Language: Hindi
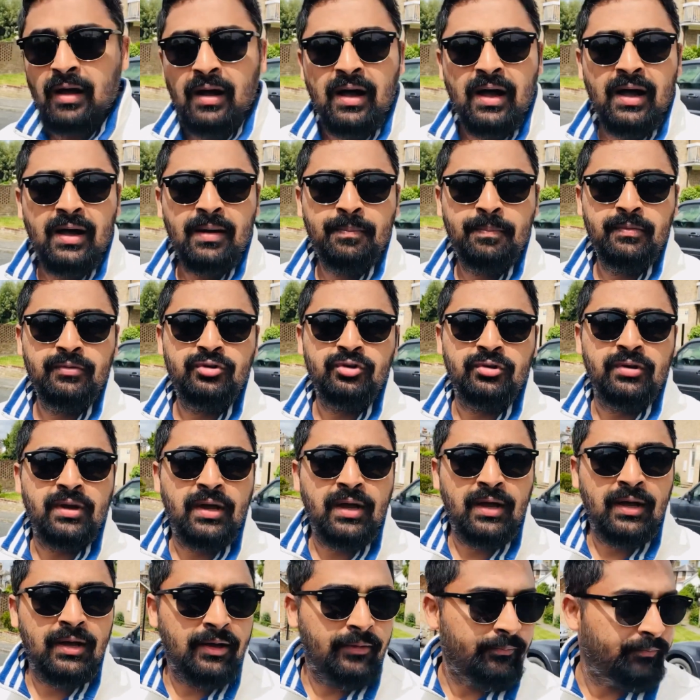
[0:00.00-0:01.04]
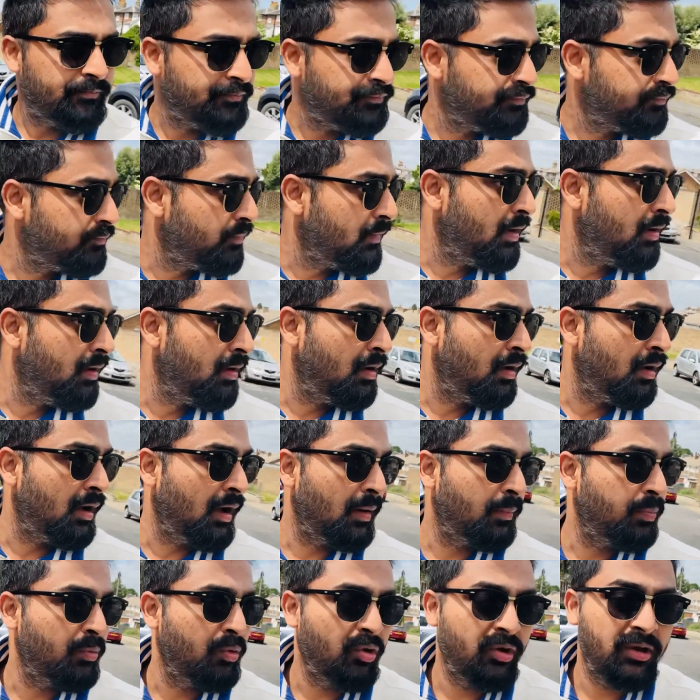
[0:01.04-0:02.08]
आप जो है
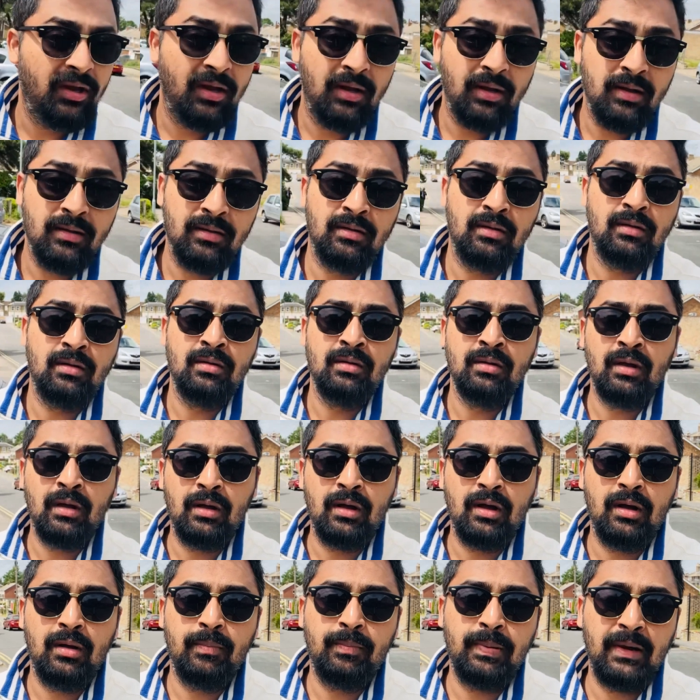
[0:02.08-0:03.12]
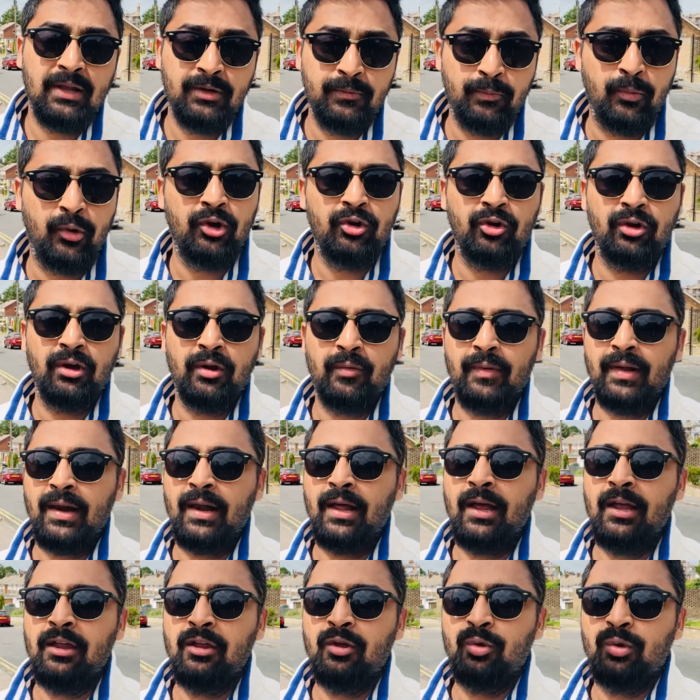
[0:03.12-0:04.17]
आपको ये प्लस पॉइंट होने वाला
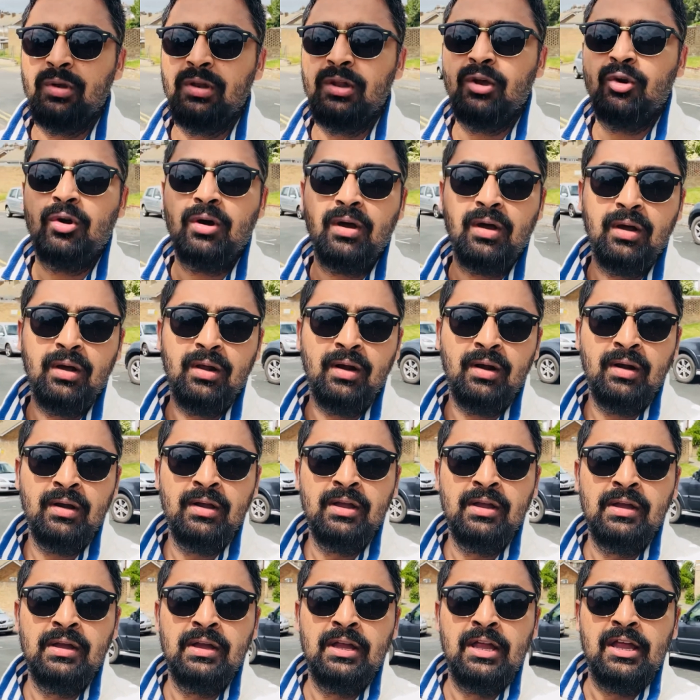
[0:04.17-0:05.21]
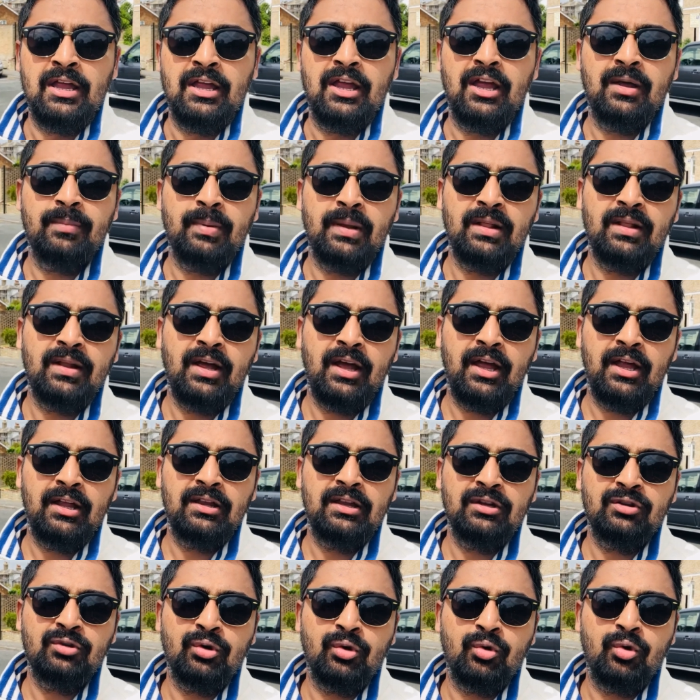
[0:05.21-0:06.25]
है क्योंकि देखो अगर एक बंदा है
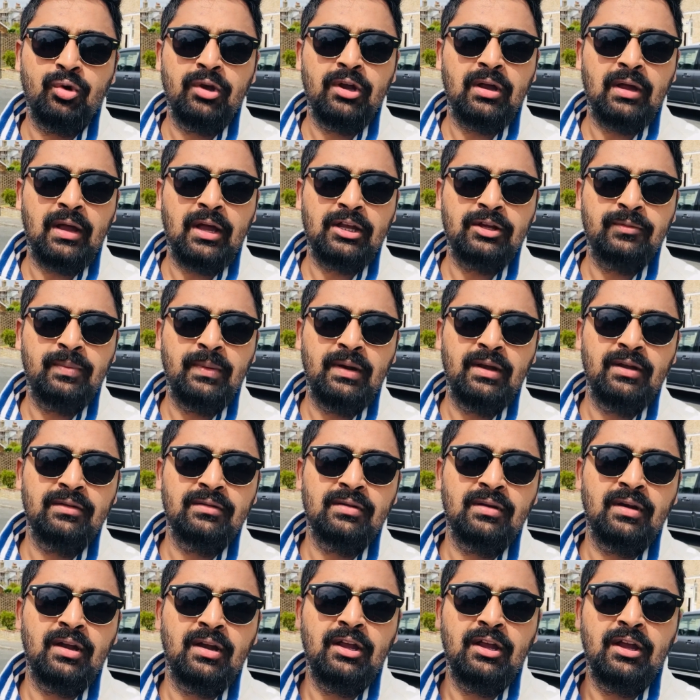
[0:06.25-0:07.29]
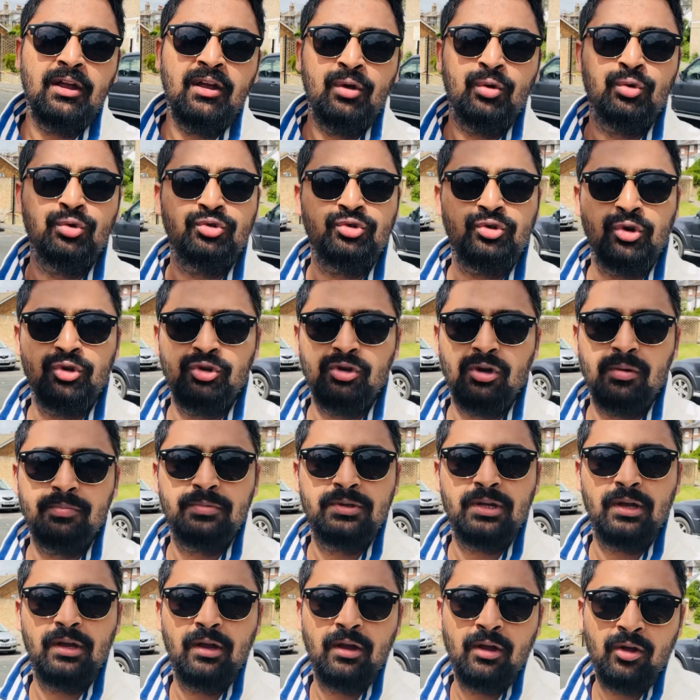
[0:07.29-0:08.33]
जिसको कोई एक्सपीरियंस नहीं है उसको जॉब
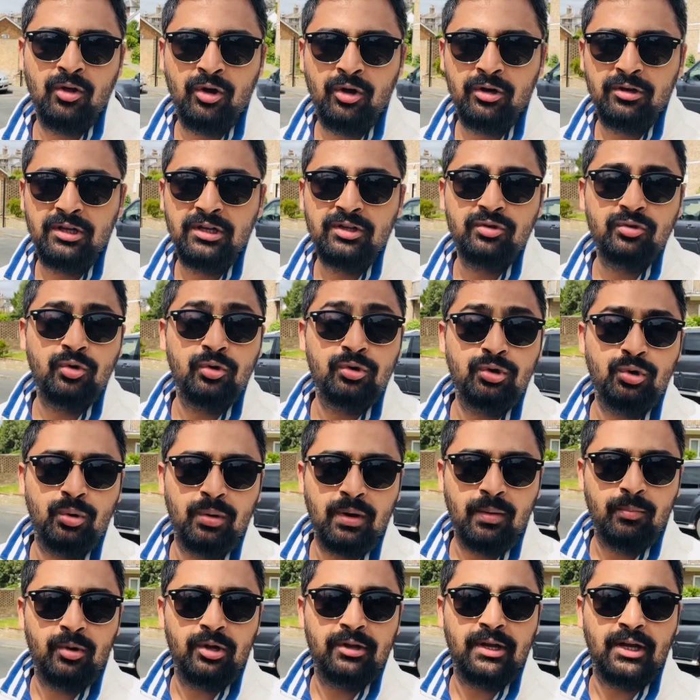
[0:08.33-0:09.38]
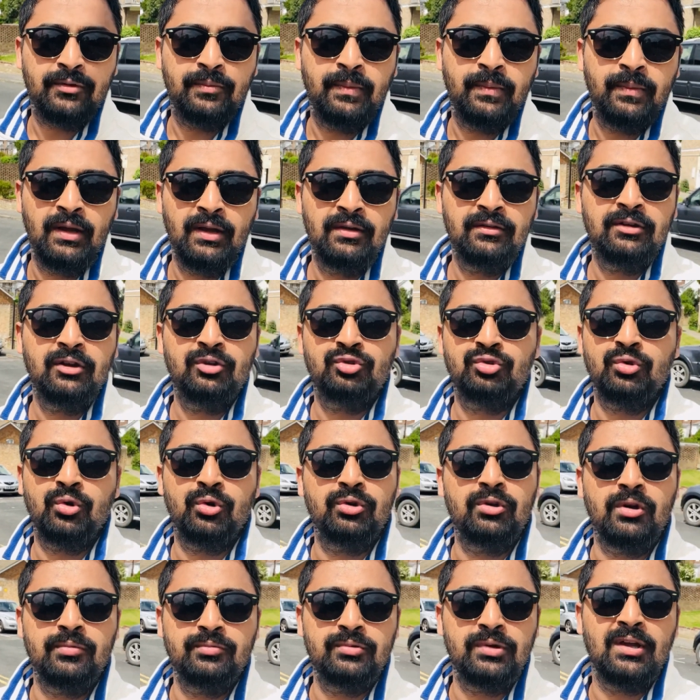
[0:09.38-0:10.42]
चाहिए और जिसको थोड़ा बहुत एक्सपीरियंस है उसको
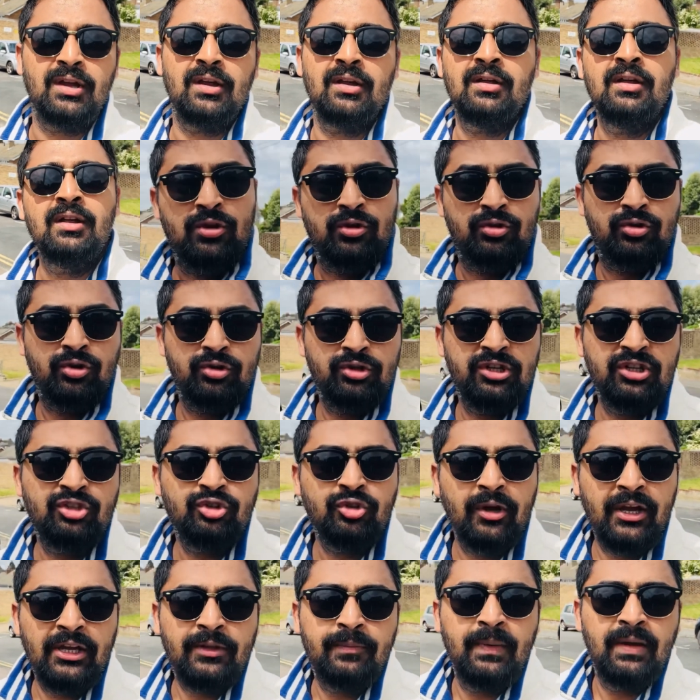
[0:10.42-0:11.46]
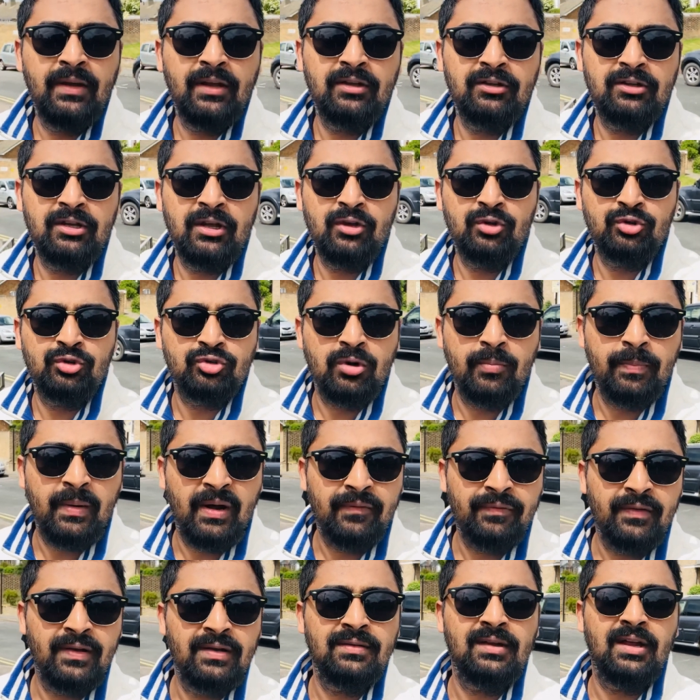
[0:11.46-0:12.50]
जॉब चाहिए तो जिसको एक्सपीरियंस है उसको
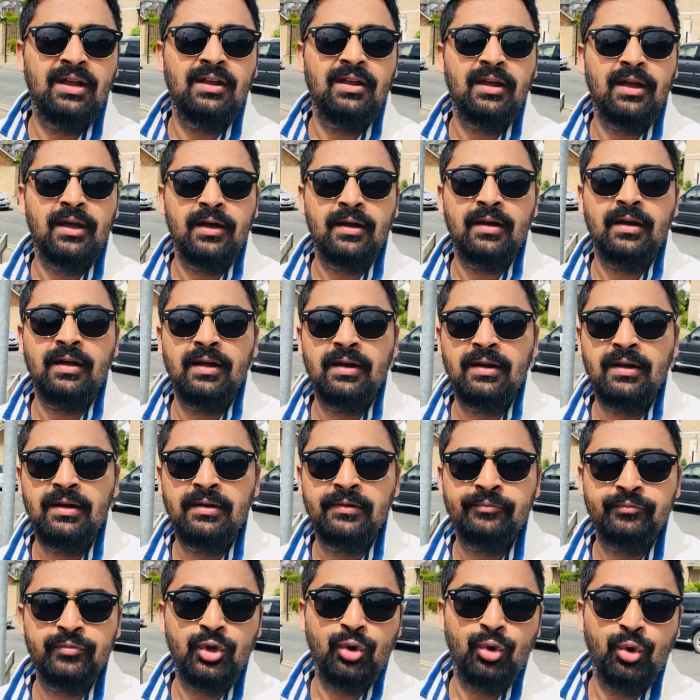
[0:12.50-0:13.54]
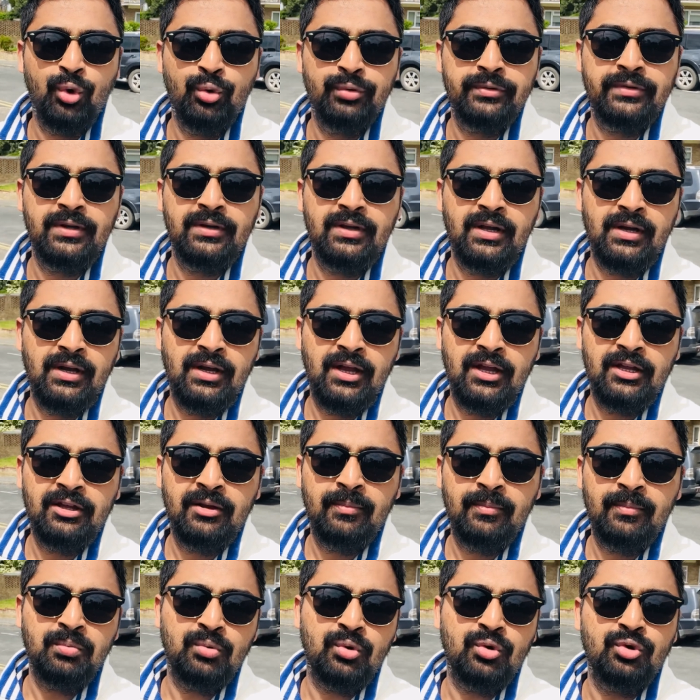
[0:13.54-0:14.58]
प्रेफरेंस दिया जाएगा है ना तो उसी तरीके से
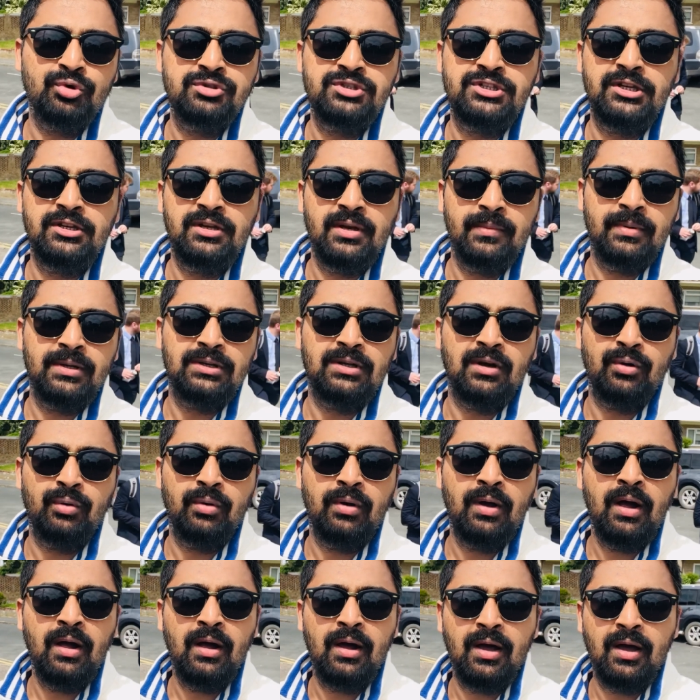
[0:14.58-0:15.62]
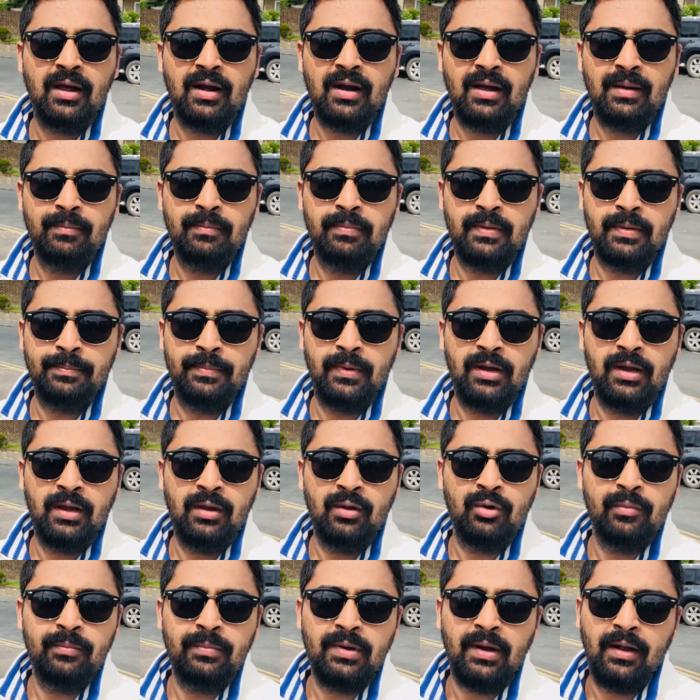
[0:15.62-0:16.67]
मैं आपको कुछ चीज़ें बताऊँगा अगर आप अपने
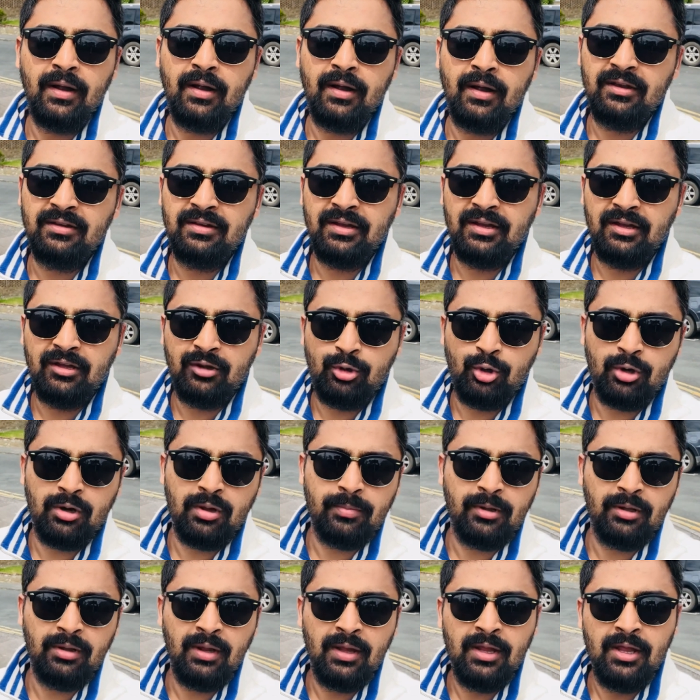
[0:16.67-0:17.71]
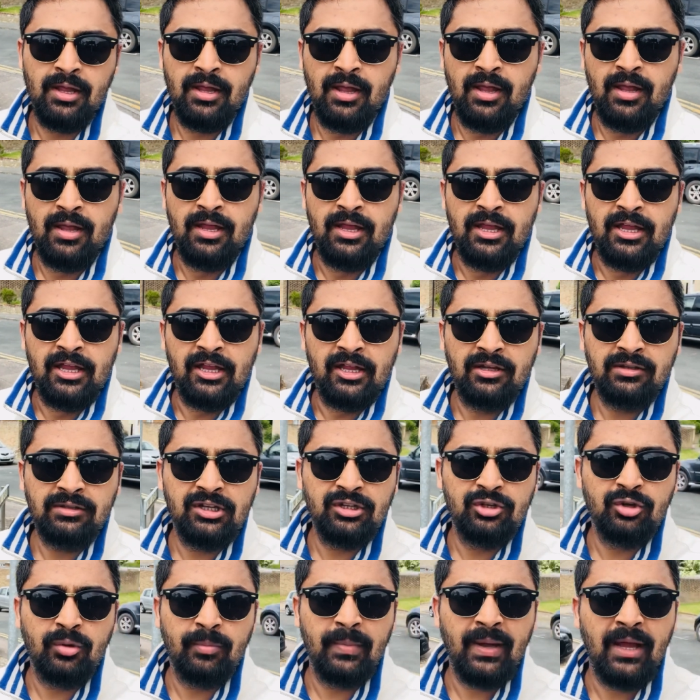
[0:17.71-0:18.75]
होम कंट्री से ये थोड़ा बहुत इन
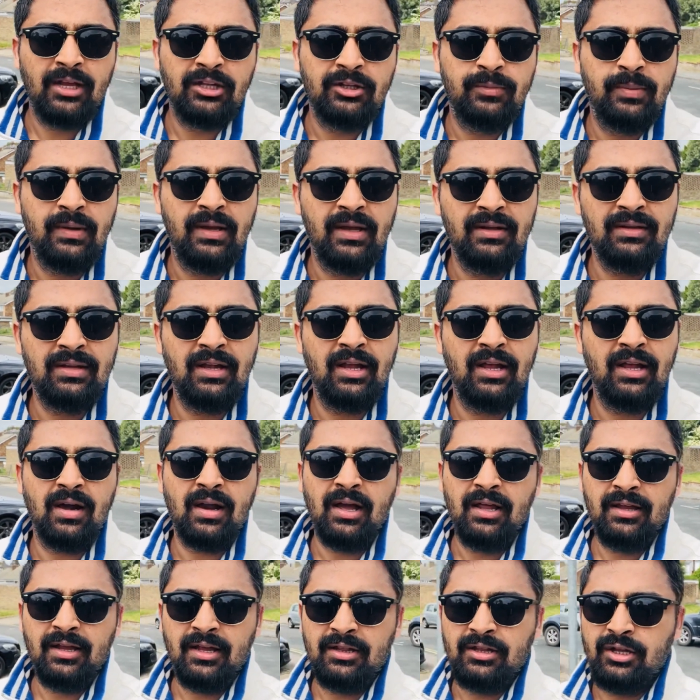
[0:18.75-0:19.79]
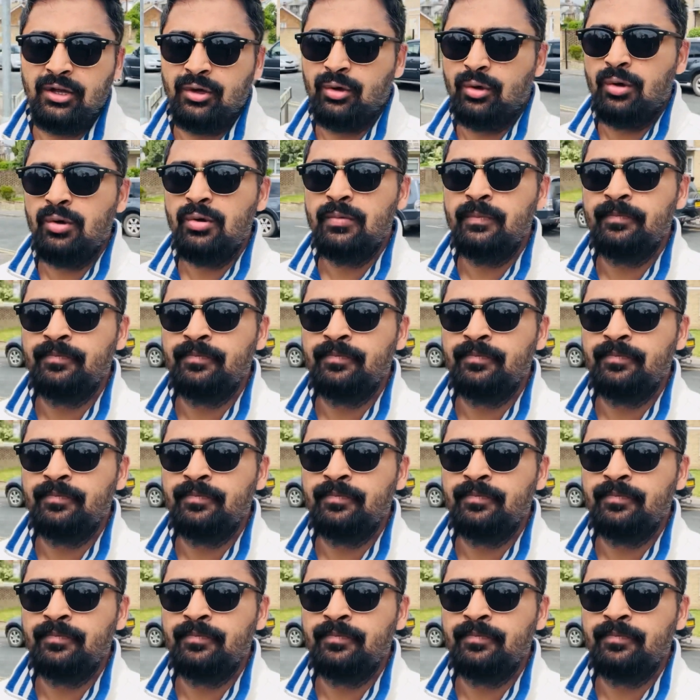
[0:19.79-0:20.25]
चीज़ों में एक्सपीरियंस लेकर आ जाते हो